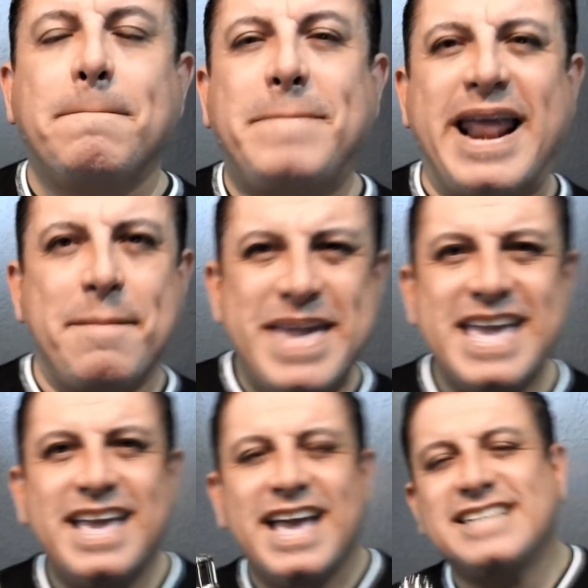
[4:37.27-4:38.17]
Para
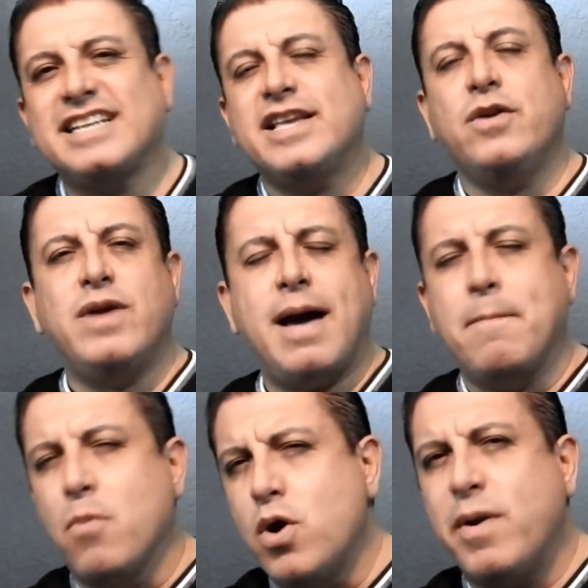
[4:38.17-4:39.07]
mí, esta tiene una
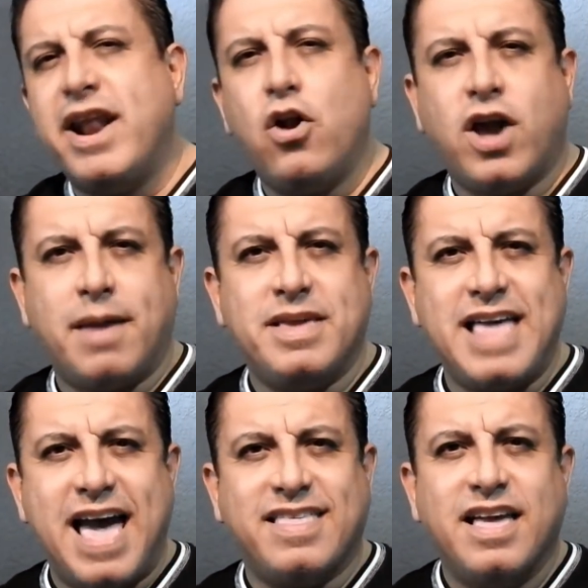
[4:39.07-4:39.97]
muy buena
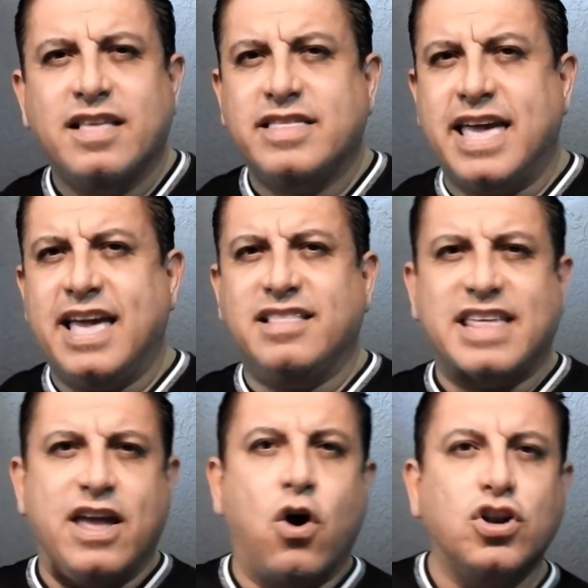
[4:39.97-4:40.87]
longevidad de
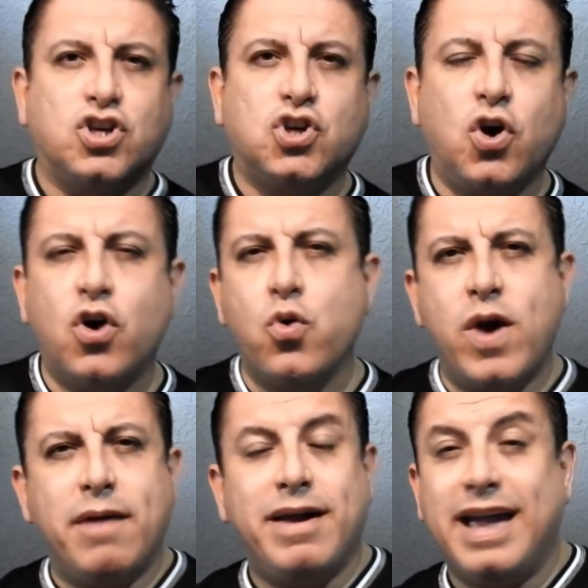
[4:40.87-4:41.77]
entre 8,
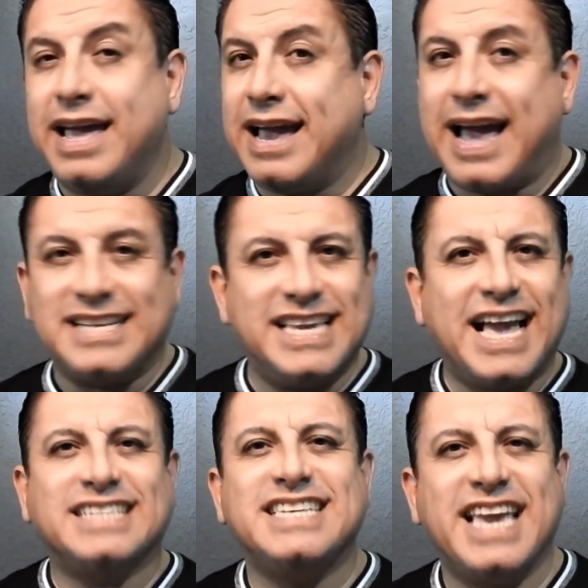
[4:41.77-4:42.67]
9, casi
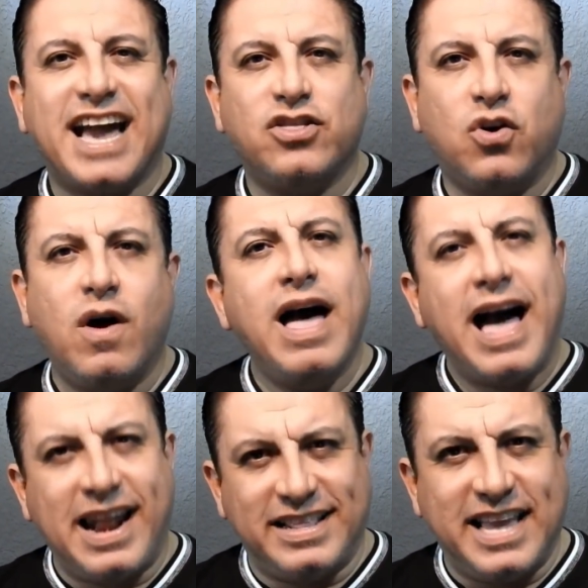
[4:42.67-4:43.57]
casi llegando
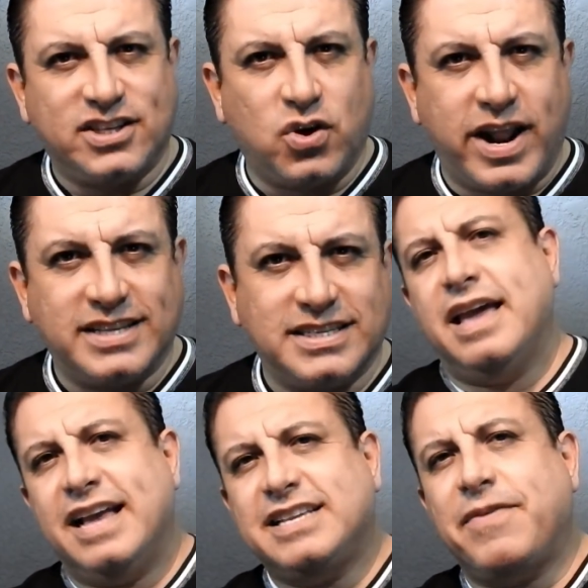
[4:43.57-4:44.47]
a las 10 horas.
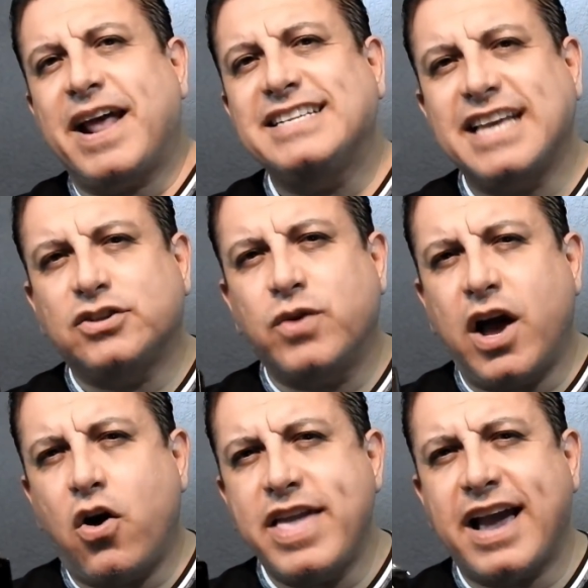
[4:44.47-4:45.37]
Esta fragancia es una
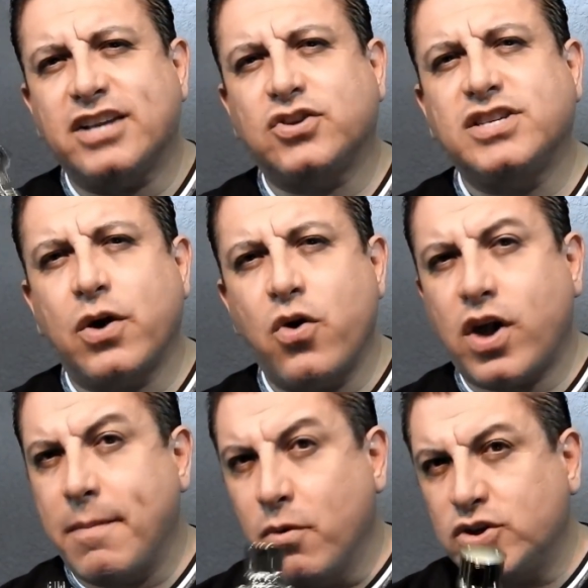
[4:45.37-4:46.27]
joya que estoy seguro
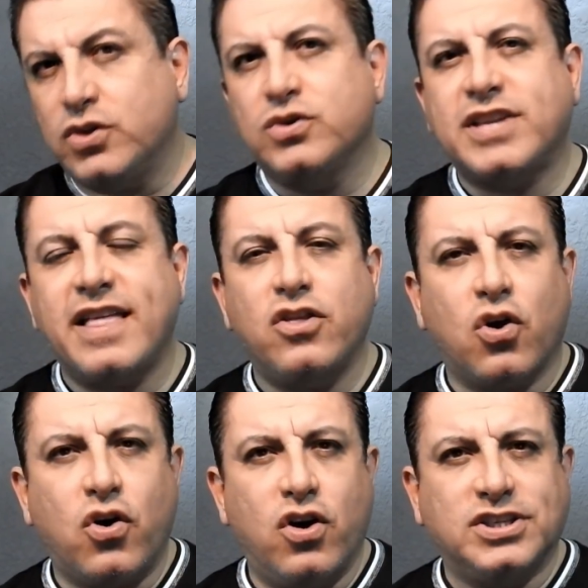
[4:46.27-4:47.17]
que muchos de ustedes
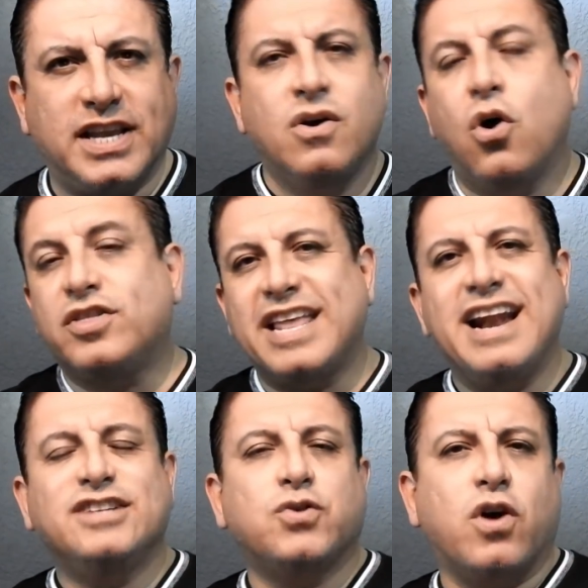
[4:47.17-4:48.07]
no conocen o
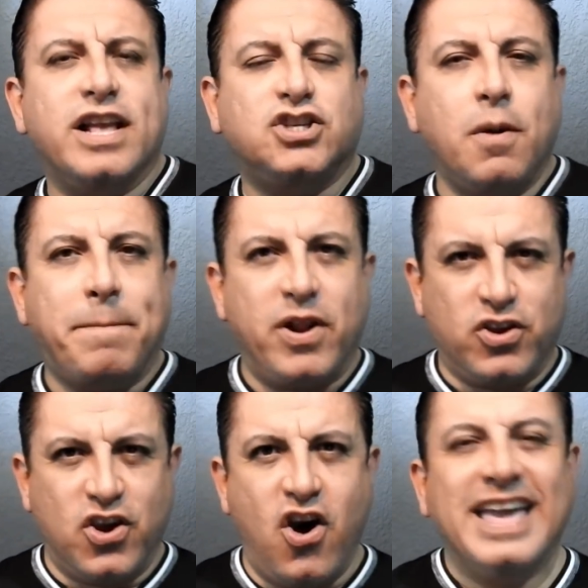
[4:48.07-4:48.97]
tienen en su colección, pero
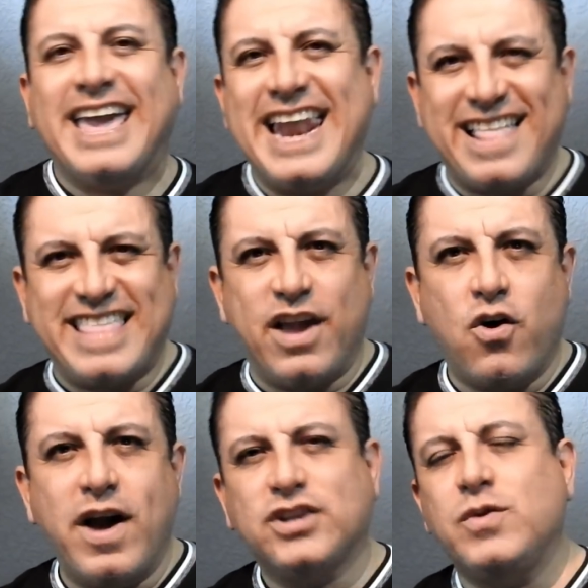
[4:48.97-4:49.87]
yo que la
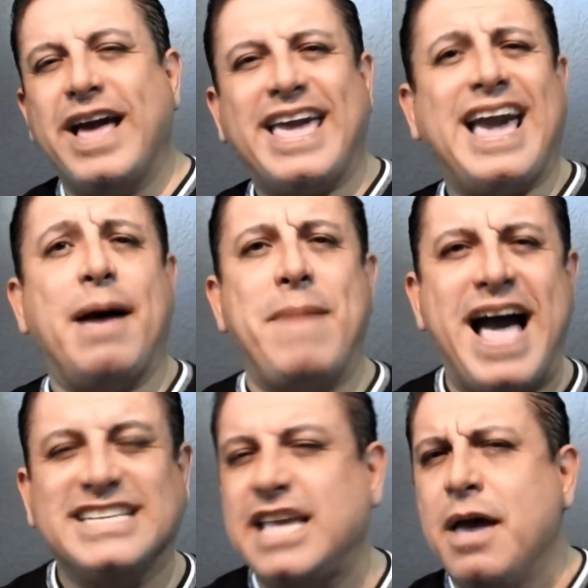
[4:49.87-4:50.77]
tengo es una que
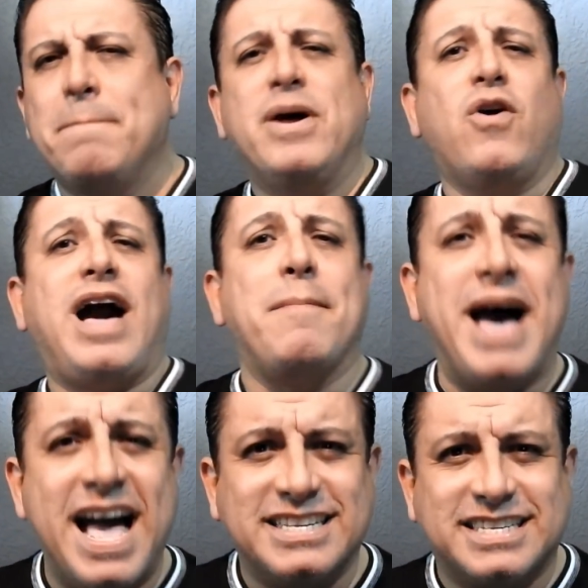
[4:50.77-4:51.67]
jamás, pero
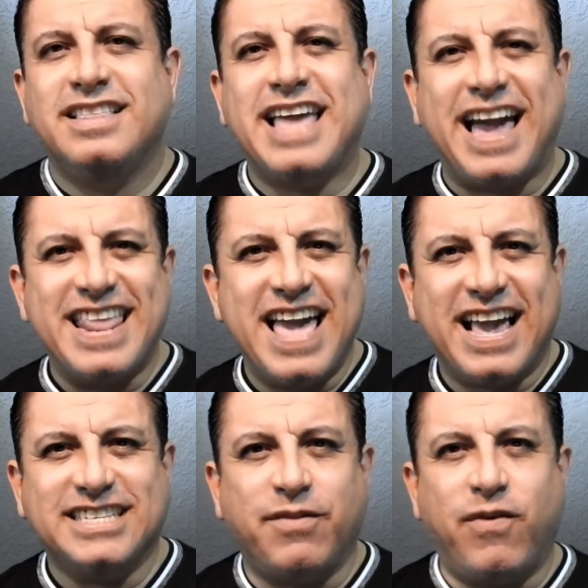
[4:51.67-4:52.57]
jamás dejaría
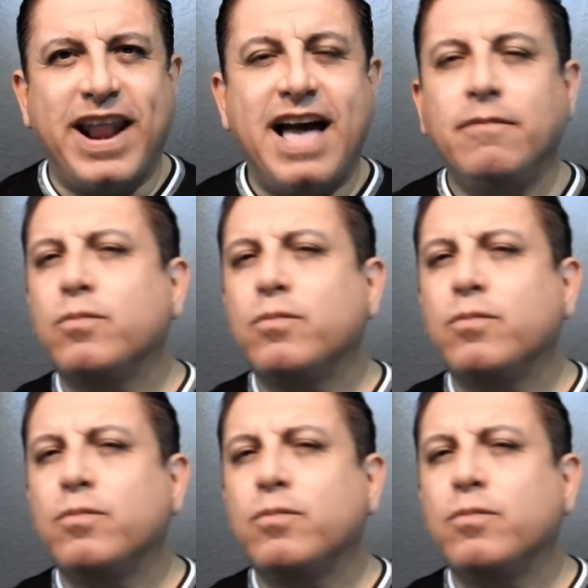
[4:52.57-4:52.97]
que se fuera